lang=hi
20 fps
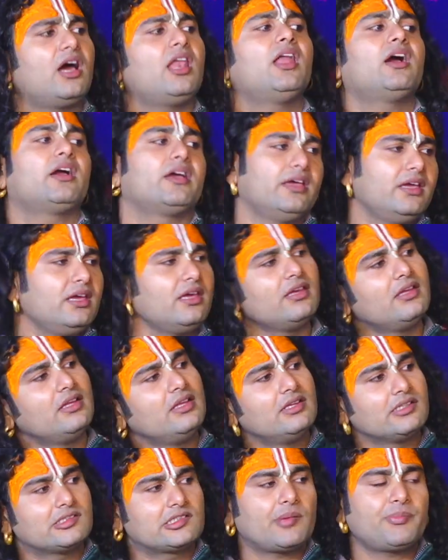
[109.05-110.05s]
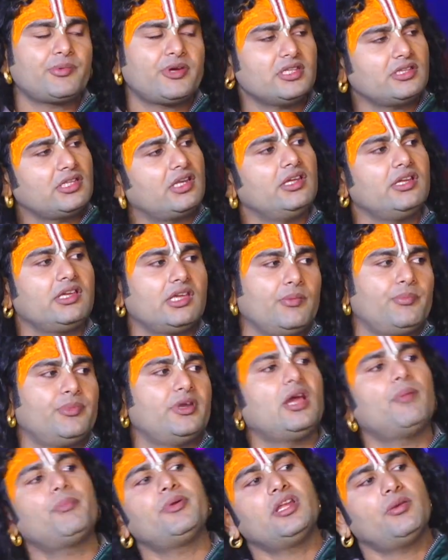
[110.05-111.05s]
अलग हैं सबके तरीके
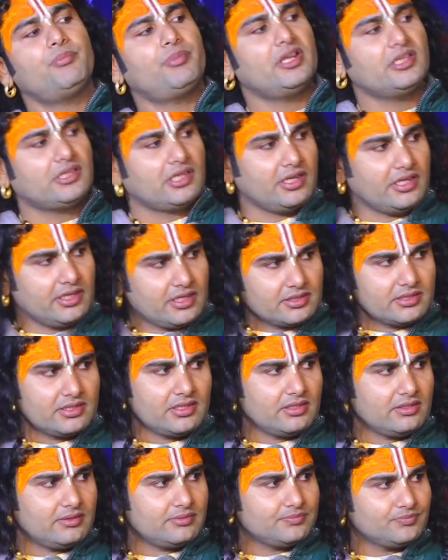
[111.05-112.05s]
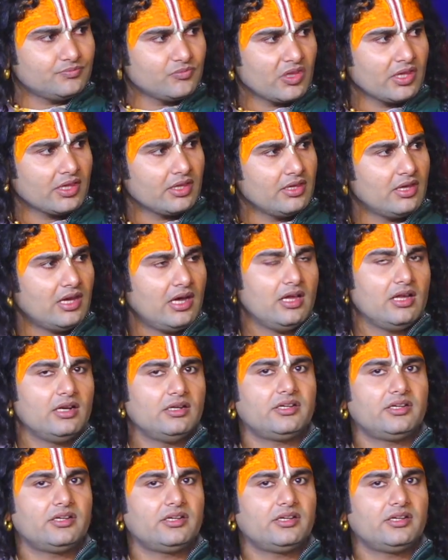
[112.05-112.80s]
अपने अपने अपने तरीके से हैं जी जी